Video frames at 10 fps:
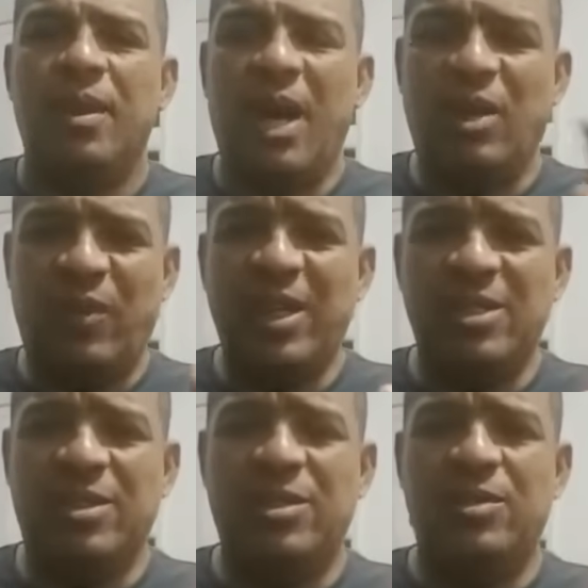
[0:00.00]
Às
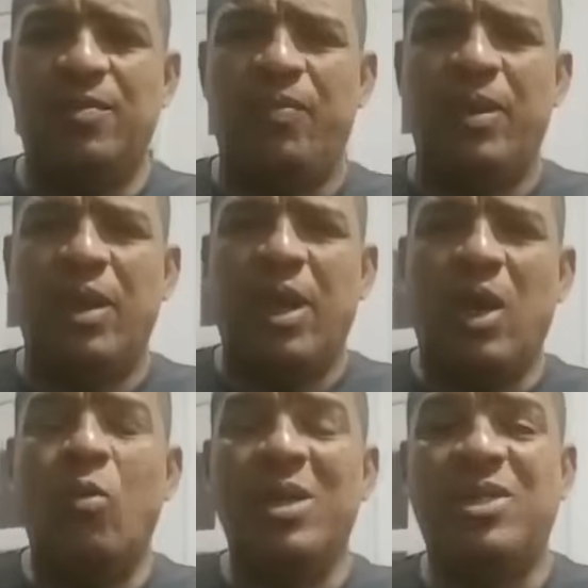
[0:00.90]
vezes,
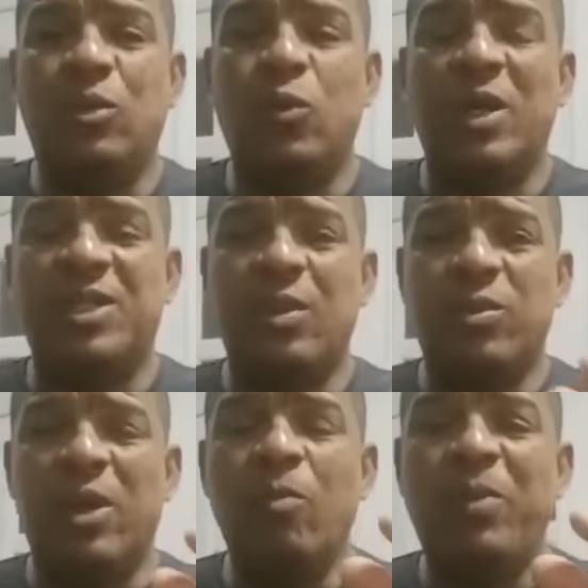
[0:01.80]
é uma
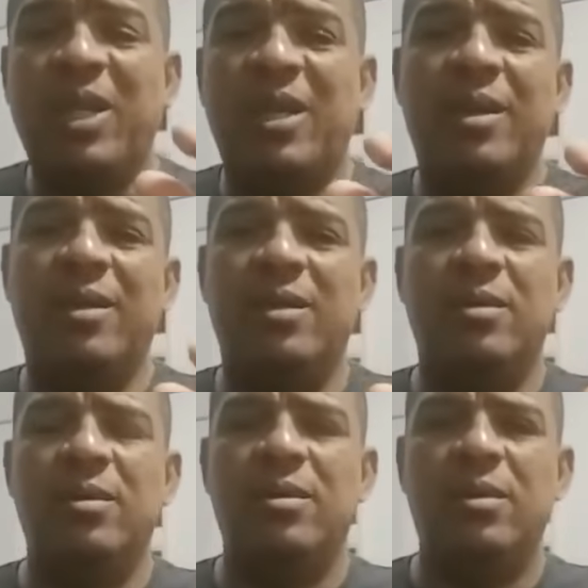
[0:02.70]
situação tão pequena,
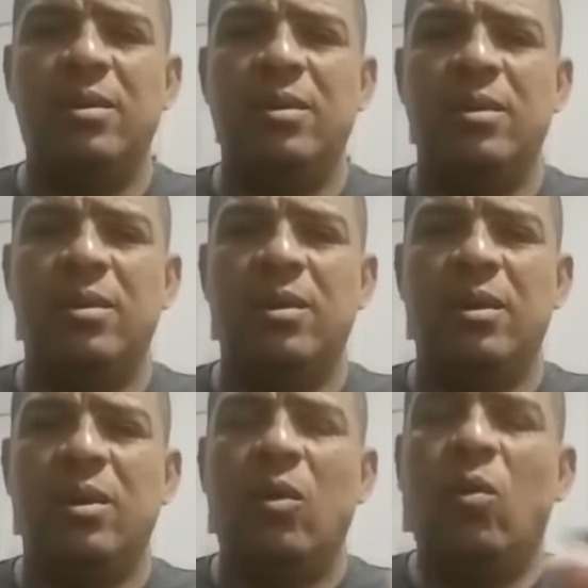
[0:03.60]

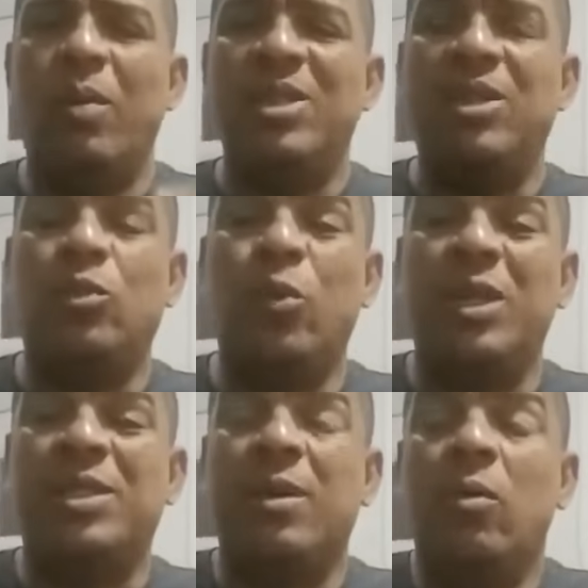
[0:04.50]
uma
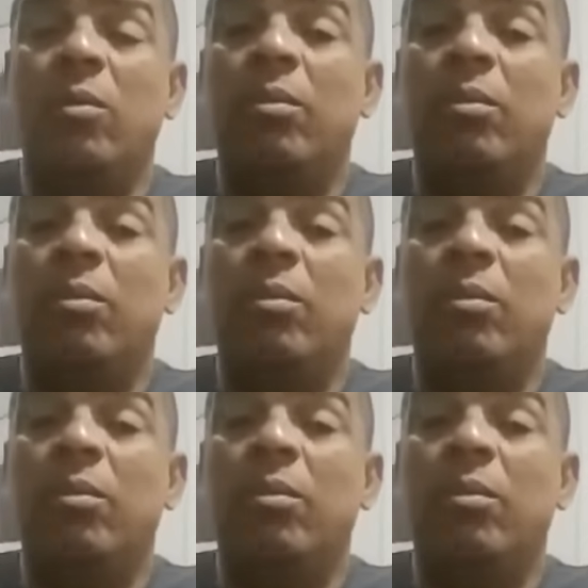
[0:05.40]
situação